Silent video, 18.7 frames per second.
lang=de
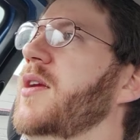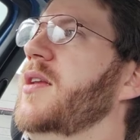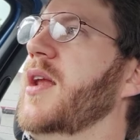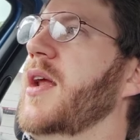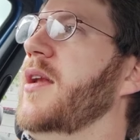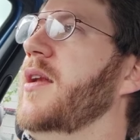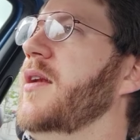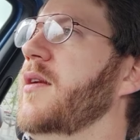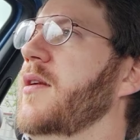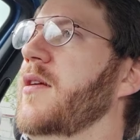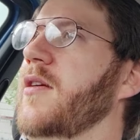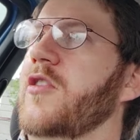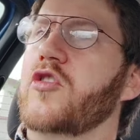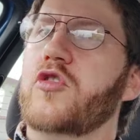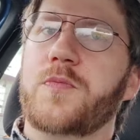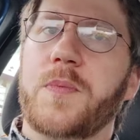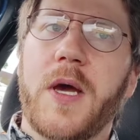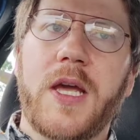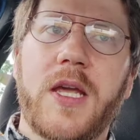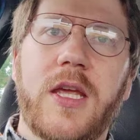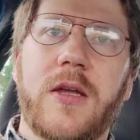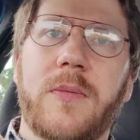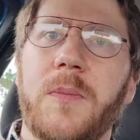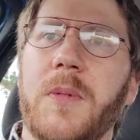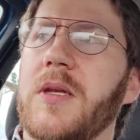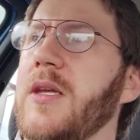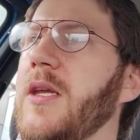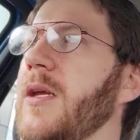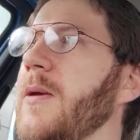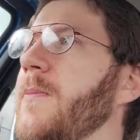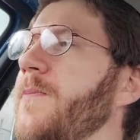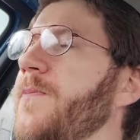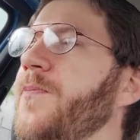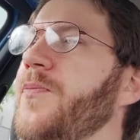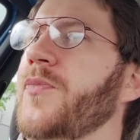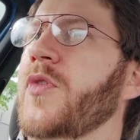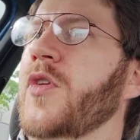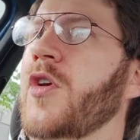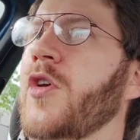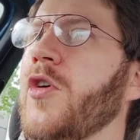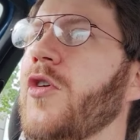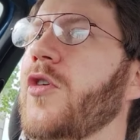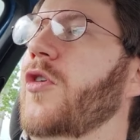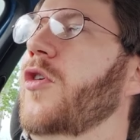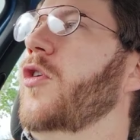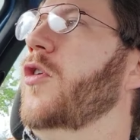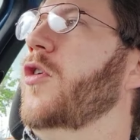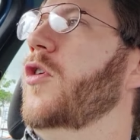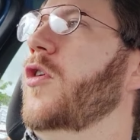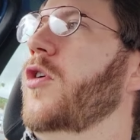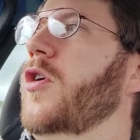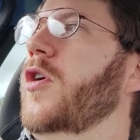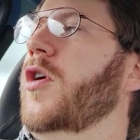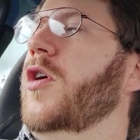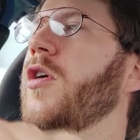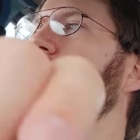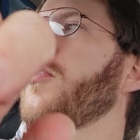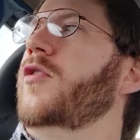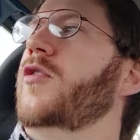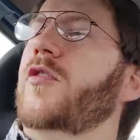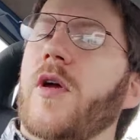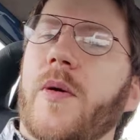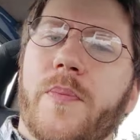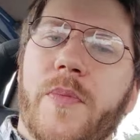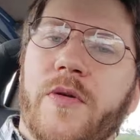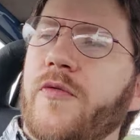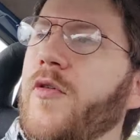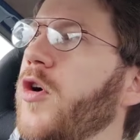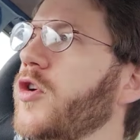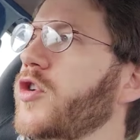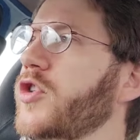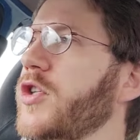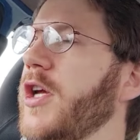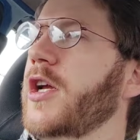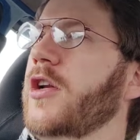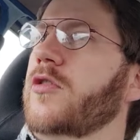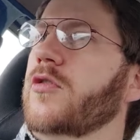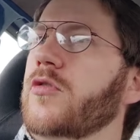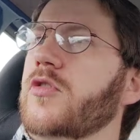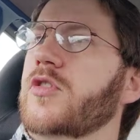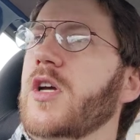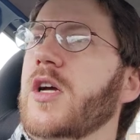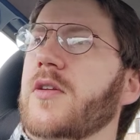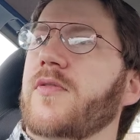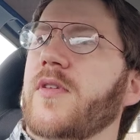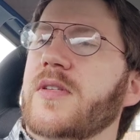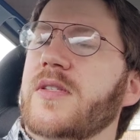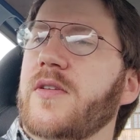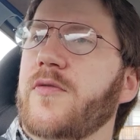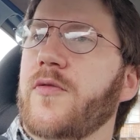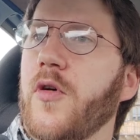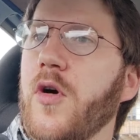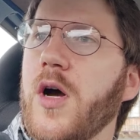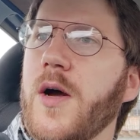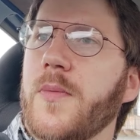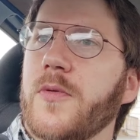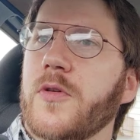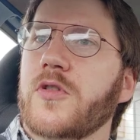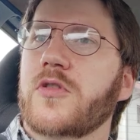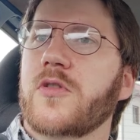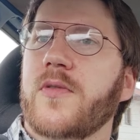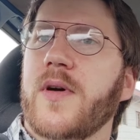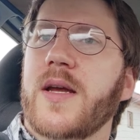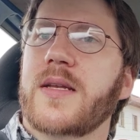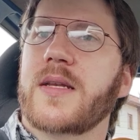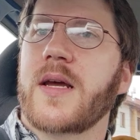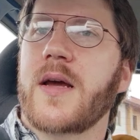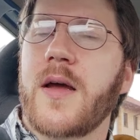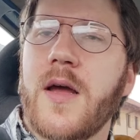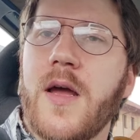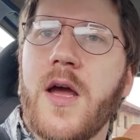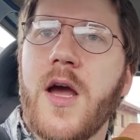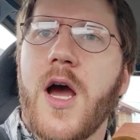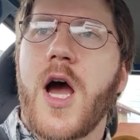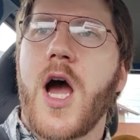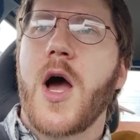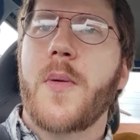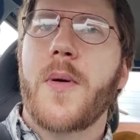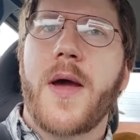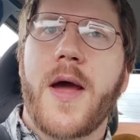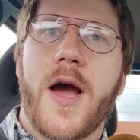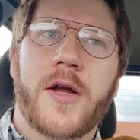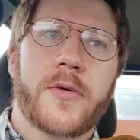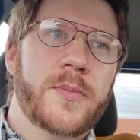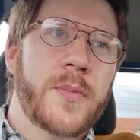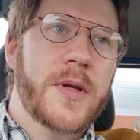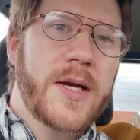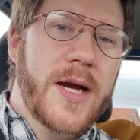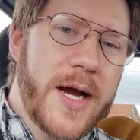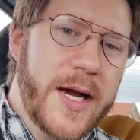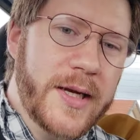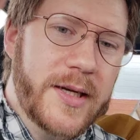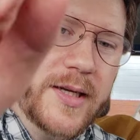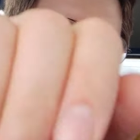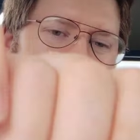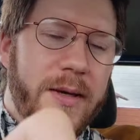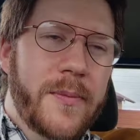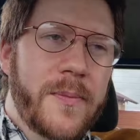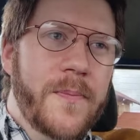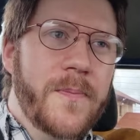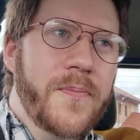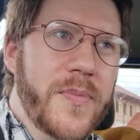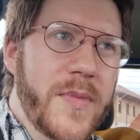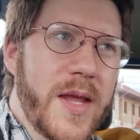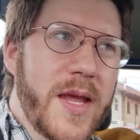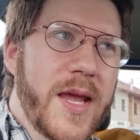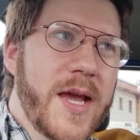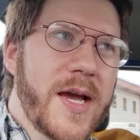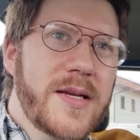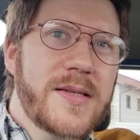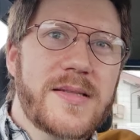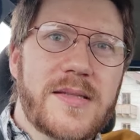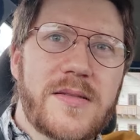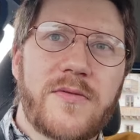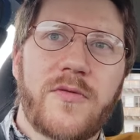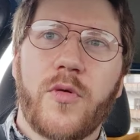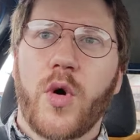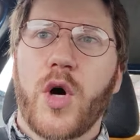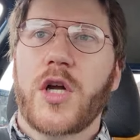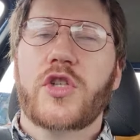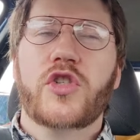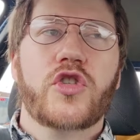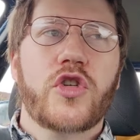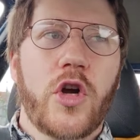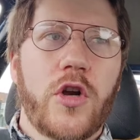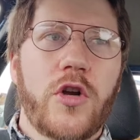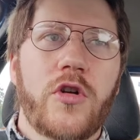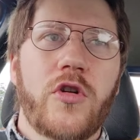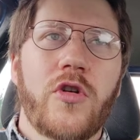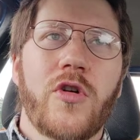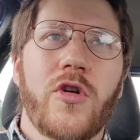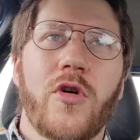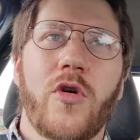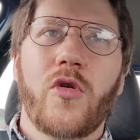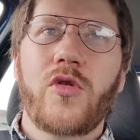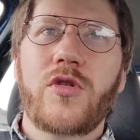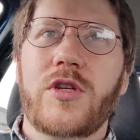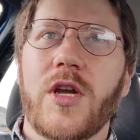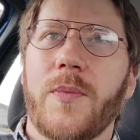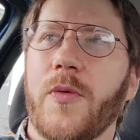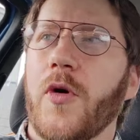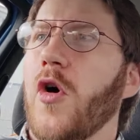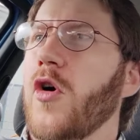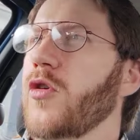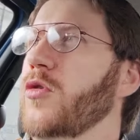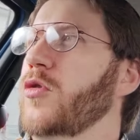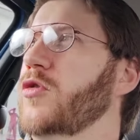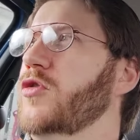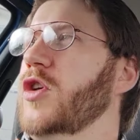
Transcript: dann spreche ich mit ihm und habe mich vorgestellt und gesagt, was ich vorhabe und so weiter. Aber er hat mich eigentlich im ersten Wort schon unterbrochen und